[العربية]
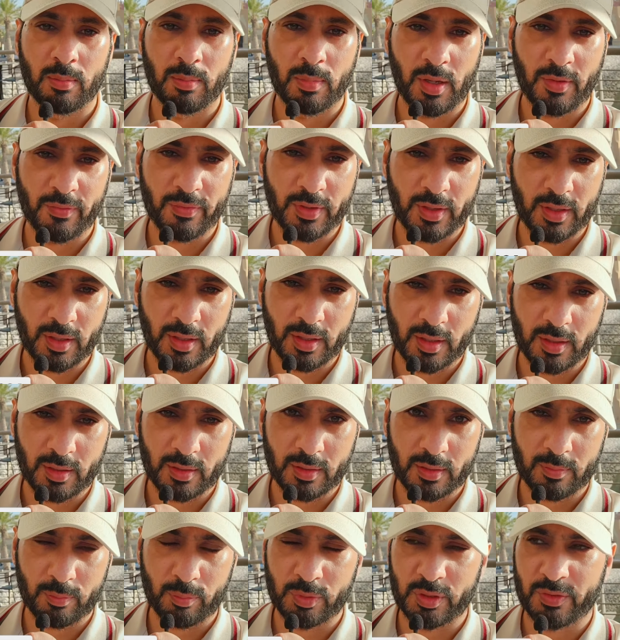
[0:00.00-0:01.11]
ما فيها
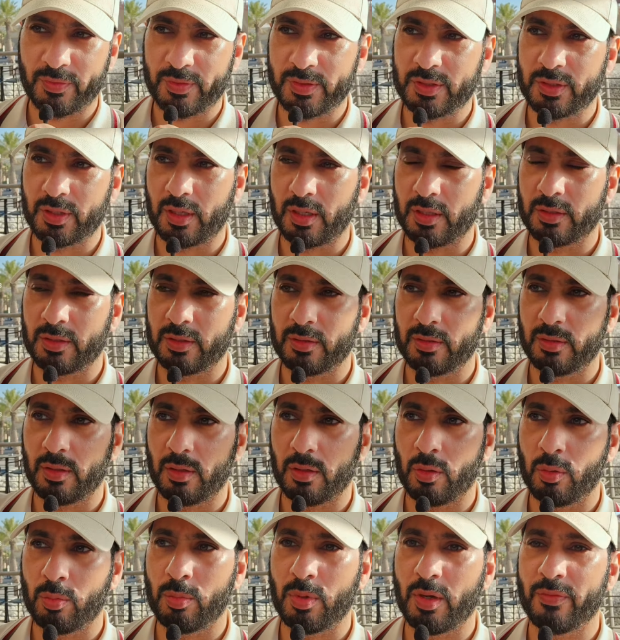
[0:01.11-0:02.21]
متفجرات
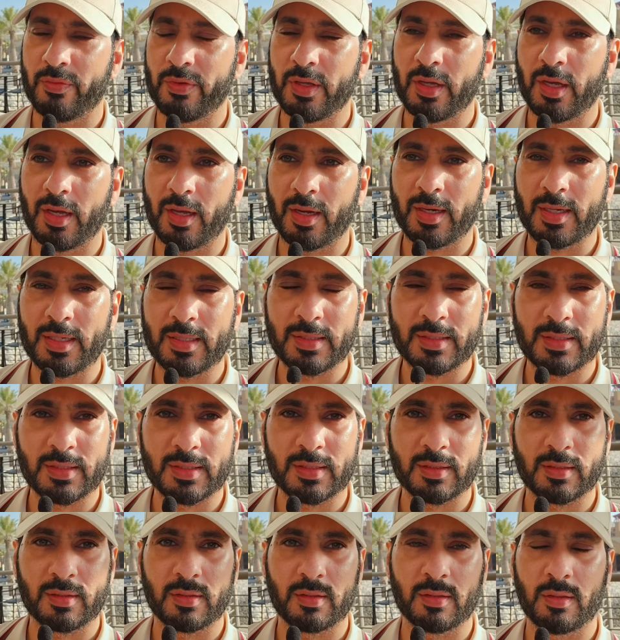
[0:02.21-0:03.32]
أو ما فيها
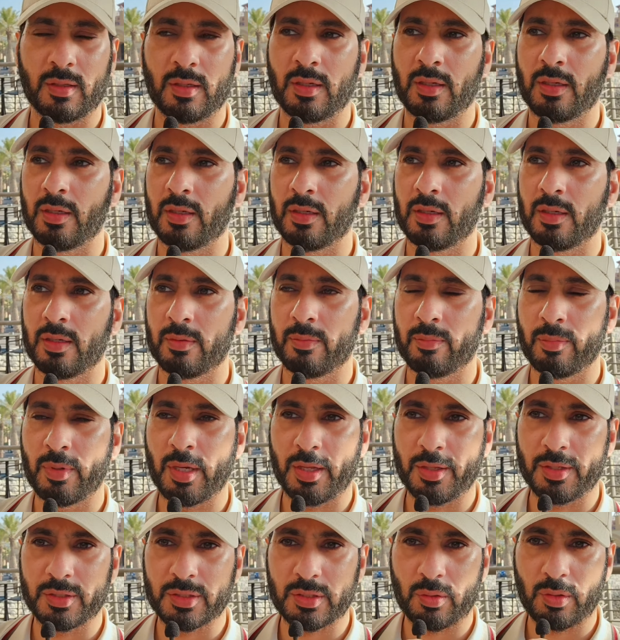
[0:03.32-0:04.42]
رأس آه،
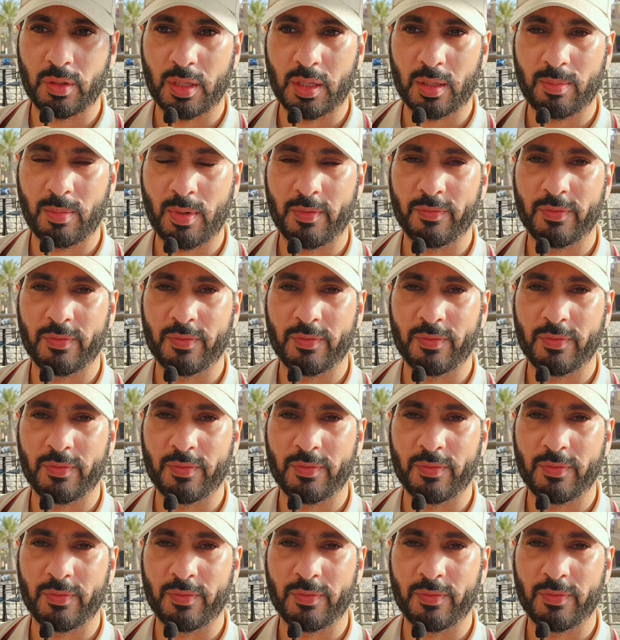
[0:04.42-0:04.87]
بهذه الصواريخ ما